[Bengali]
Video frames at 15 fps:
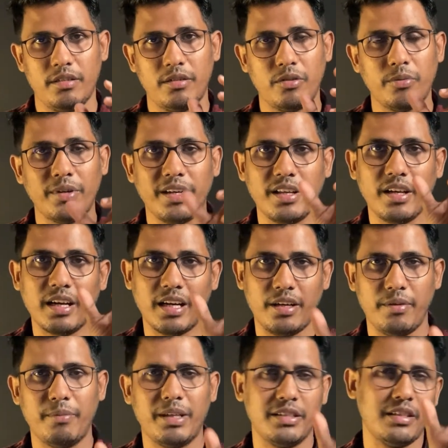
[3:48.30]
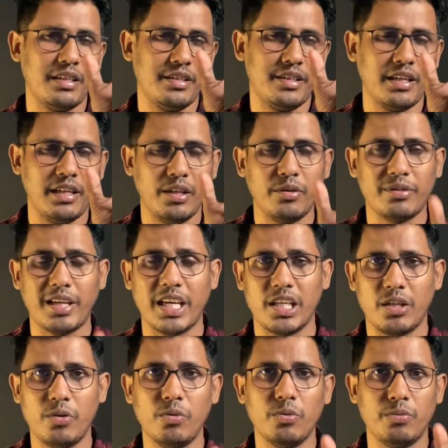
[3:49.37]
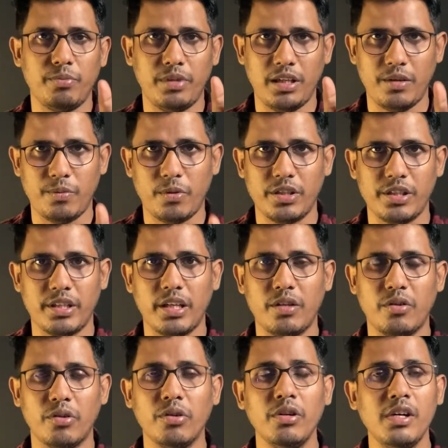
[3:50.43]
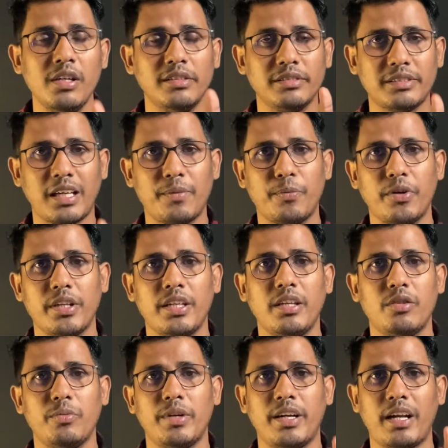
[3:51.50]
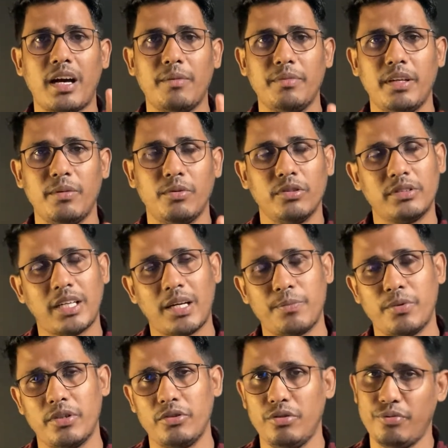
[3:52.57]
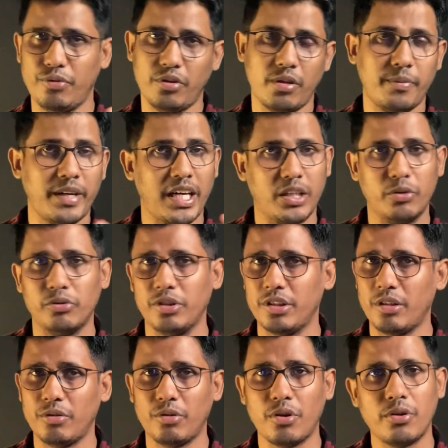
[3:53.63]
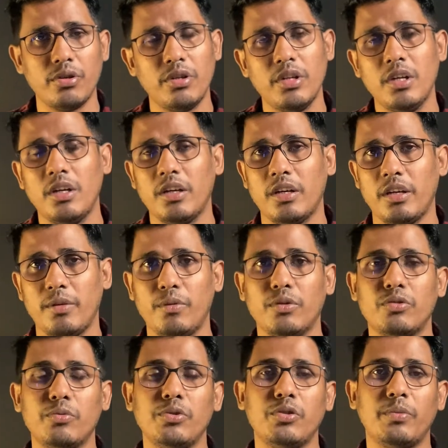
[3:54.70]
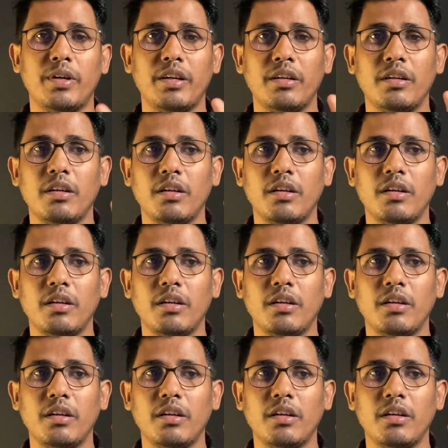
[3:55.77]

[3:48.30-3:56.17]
তোমার রিগার্ড বা যেটা লেখো থ্যাংক ইউ মেলের পর যেটাই করো তারপরে গিয়ে তোমার নাম এবং তারপরে যদি ফোন নাম্বার অ্যাড করতে চাও করো এবং তুমি তোমার